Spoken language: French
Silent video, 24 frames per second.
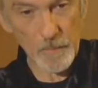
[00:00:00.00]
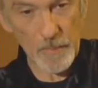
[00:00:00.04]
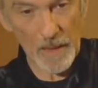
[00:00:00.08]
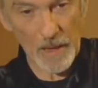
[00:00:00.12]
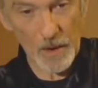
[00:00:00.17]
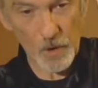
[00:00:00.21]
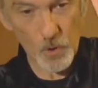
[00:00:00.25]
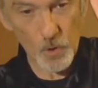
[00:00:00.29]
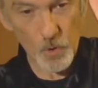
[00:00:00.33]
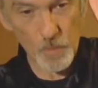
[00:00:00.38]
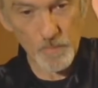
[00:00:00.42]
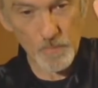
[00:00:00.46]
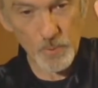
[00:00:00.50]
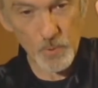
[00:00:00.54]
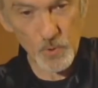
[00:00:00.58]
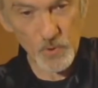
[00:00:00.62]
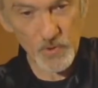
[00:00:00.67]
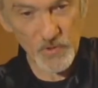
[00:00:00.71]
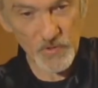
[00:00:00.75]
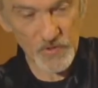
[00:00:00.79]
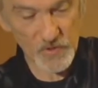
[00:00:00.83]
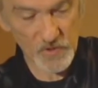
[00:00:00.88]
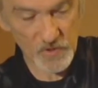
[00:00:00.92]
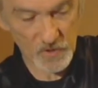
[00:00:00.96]
par le
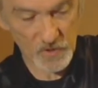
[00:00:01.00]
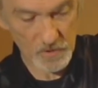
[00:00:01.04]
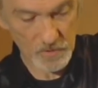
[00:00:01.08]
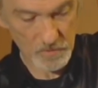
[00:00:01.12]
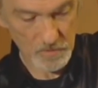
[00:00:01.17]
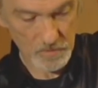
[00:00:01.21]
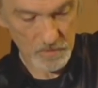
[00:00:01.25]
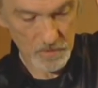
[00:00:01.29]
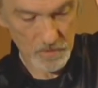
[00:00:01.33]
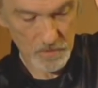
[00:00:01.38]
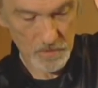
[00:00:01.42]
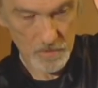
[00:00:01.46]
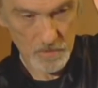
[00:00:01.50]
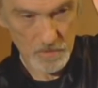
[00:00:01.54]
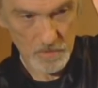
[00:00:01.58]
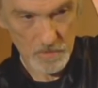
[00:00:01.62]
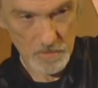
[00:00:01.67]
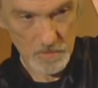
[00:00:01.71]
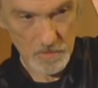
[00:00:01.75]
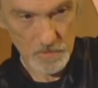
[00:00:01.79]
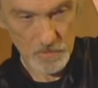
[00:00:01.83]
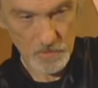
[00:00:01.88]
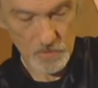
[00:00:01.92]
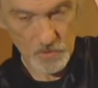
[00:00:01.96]
pouce
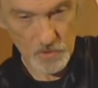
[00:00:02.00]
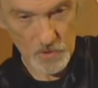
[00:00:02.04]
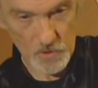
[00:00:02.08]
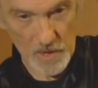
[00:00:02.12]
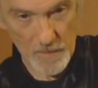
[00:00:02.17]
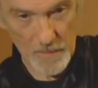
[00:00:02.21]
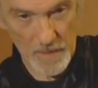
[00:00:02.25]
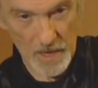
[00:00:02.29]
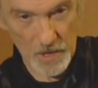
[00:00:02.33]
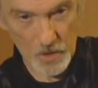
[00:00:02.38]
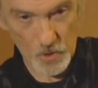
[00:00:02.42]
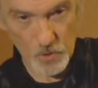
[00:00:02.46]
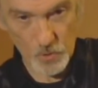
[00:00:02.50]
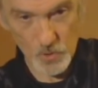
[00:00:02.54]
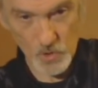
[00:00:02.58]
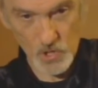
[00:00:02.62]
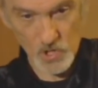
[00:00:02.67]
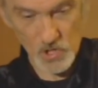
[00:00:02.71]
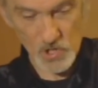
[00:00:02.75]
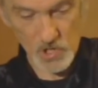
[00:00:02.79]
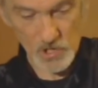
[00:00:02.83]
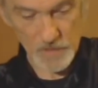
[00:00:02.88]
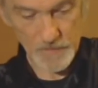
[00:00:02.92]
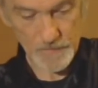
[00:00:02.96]
de la main
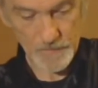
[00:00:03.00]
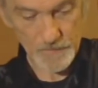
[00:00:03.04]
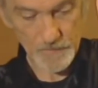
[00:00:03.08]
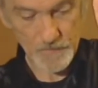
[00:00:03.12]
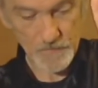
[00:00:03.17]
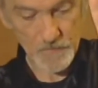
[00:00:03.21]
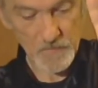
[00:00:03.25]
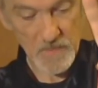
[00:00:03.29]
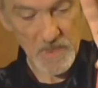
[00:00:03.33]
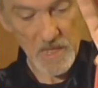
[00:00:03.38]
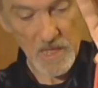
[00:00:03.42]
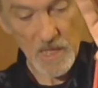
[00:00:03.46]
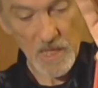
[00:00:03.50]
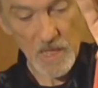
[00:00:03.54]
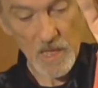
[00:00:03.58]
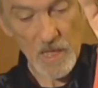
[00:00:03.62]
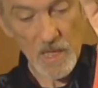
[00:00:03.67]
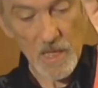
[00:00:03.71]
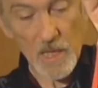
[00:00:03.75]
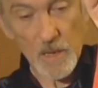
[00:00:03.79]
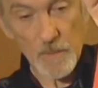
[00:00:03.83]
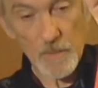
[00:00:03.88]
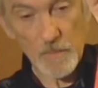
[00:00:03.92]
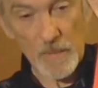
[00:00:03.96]
gauche.
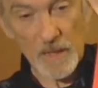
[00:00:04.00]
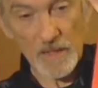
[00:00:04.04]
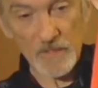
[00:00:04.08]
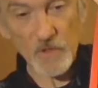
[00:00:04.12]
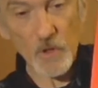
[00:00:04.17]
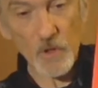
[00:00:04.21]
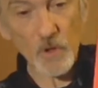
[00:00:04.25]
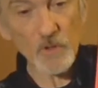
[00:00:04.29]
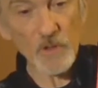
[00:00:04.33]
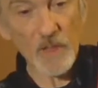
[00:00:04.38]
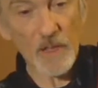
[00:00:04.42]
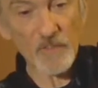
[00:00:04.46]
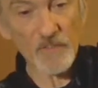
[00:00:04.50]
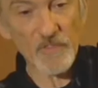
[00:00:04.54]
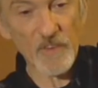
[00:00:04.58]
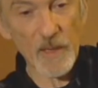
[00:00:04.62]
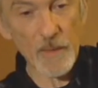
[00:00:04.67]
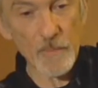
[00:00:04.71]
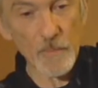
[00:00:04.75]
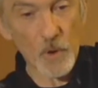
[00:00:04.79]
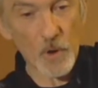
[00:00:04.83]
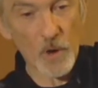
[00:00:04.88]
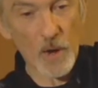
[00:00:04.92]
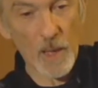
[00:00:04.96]
Maintenant, on a
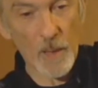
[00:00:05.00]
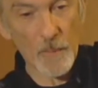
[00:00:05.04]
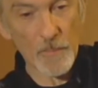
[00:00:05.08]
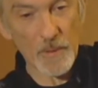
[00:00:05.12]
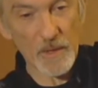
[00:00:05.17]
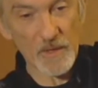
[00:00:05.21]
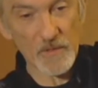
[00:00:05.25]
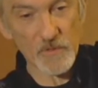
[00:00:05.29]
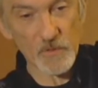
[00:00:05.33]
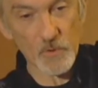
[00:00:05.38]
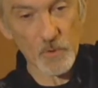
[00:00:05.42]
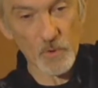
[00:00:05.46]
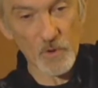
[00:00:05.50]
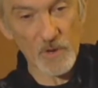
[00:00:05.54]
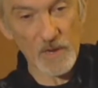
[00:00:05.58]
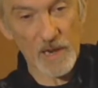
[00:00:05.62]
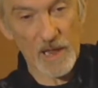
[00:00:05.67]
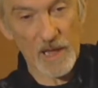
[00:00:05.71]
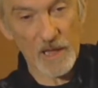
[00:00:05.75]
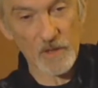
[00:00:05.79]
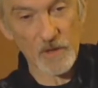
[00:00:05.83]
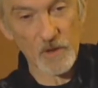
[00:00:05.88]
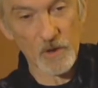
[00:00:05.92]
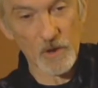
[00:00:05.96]
vraiment l'impression que
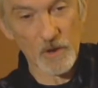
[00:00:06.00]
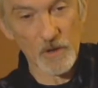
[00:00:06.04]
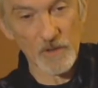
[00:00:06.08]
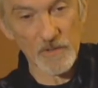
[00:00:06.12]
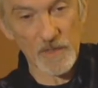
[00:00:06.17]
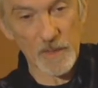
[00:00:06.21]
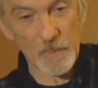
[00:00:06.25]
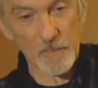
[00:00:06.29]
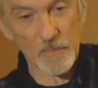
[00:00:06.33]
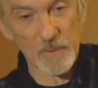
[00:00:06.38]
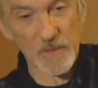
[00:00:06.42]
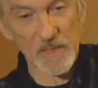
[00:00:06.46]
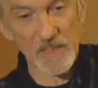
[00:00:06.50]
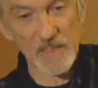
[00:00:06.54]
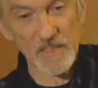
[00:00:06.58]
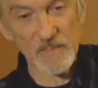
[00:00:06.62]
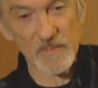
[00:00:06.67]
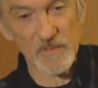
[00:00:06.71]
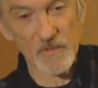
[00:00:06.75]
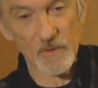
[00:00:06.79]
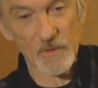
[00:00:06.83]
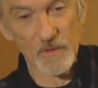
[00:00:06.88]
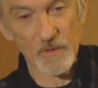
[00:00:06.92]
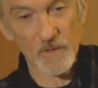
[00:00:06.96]
la corde est
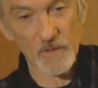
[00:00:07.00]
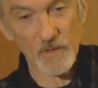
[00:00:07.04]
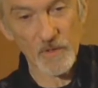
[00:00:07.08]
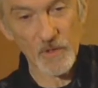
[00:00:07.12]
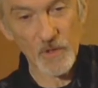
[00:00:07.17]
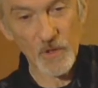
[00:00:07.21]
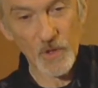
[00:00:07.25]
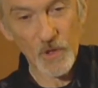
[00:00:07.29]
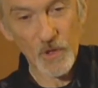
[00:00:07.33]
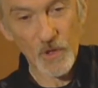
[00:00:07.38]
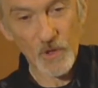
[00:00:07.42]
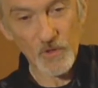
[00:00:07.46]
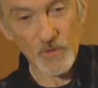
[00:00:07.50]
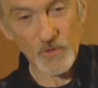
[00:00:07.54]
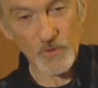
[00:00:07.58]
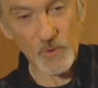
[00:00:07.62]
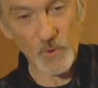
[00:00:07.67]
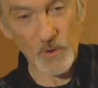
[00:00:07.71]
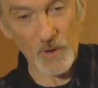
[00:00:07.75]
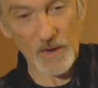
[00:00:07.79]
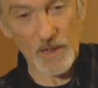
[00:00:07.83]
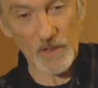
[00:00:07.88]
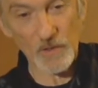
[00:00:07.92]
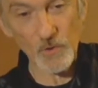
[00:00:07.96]
prise
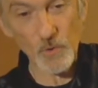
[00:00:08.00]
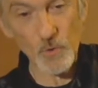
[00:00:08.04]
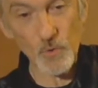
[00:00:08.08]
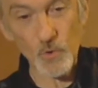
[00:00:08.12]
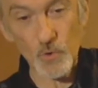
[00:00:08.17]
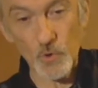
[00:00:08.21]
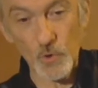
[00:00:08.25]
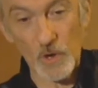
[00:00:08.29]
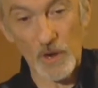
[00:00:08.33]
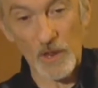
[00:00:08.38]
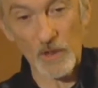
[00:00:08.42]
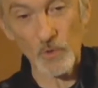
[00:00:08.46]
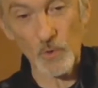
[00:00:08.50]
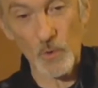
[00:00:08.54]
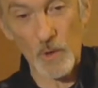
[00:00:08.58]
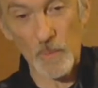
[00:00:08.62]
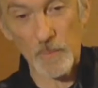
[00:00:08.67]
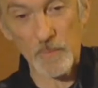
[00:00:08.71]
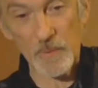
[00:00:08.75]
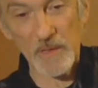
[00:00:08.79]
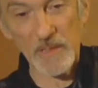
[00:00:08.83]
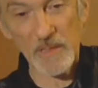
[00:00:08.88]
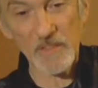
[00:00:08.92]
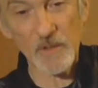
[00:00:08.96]
sur l'anneau, que l'anneau est
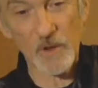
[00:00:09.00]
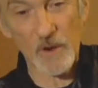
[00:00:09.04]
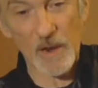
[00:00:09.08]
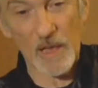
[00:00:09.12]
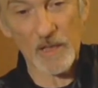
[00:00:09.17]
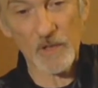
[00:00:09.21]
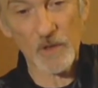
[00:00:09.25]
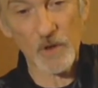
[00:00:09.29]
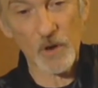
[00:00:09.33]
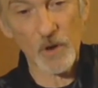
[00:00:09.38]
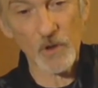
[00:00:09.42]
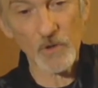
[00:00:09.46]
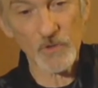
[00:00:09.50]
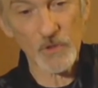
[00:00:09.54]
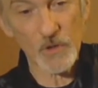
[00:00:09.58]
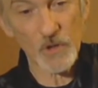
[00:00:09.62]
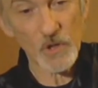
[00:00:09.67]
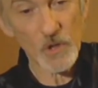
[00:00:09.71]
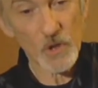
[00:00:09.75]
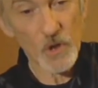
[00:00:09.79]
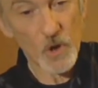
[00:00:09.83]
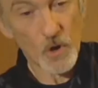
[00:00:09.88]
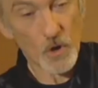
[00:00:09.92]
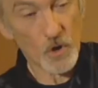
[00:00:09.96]
pris dans la corde
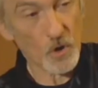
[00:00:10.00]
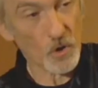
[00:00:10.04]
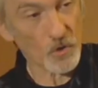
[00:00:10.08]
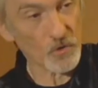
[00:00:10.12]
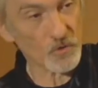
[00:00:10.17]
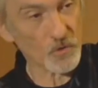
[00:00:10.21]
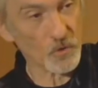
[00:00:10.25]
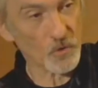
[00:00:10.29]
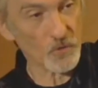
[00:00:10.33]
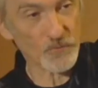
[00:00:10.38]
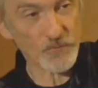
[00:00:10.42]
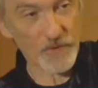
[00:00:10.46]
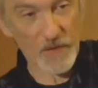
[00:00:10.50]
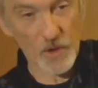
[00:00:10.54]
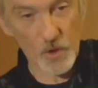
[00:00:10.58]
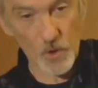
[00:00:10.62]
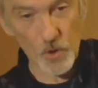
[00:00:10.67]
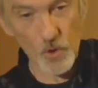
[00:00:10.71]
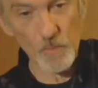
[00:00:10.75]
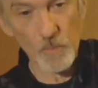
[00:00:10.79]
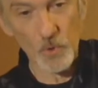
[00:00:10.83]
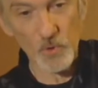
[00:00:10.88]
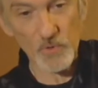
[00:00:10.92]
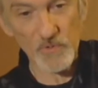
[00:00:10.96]
lorsqu'on fait
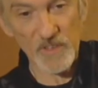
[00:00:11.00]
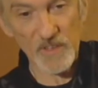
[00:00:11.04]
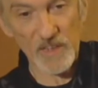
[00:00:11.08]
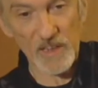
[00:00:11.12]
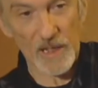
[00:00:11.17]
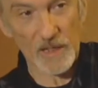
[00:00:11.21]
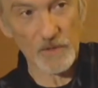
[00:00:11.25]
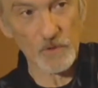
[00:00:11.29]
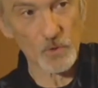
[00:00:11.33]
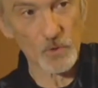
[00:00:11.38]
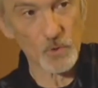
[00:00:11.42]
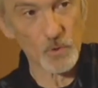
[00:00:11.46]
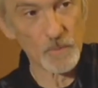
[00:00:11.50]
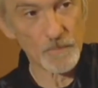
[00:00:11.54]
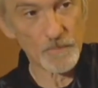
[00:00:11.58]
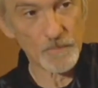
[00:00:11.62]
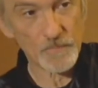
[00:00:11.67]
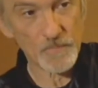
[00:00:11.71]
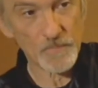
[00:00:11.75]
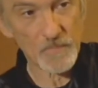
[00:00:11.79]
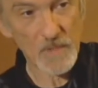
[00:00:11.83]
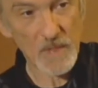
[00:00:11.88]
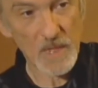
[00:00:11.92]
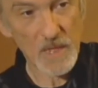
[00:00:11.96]
remonter l'anneau.
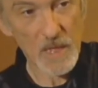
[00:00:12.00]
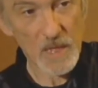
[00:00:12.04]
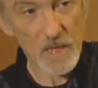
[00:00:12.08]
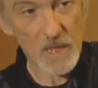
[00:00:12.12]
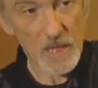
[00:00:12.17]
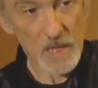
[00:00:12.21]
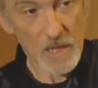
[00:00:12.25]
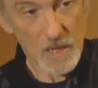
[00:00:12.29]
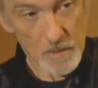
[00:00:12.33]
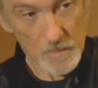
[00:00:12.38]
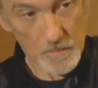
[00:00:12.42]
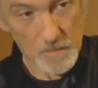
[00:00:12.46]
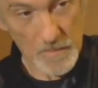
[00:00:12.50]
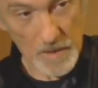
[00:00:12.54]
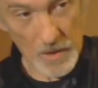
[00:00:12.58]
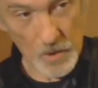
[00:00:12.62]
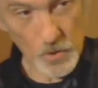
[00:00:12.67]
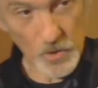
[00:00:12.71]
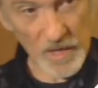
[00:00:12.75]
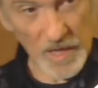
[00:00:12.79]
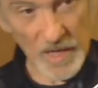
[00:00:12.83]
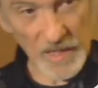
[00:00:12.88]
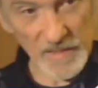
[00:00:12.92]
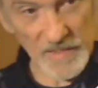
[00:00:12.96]
Mais
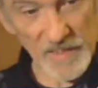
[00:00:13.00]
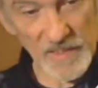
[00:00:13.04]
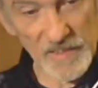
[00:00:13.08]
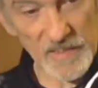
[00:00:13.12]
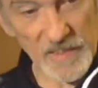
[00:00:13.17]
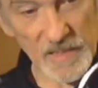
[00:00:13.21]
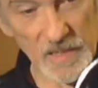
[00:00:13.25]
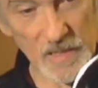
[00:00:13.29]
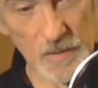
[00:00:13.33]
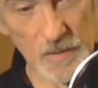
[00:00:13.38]
regardez ce qui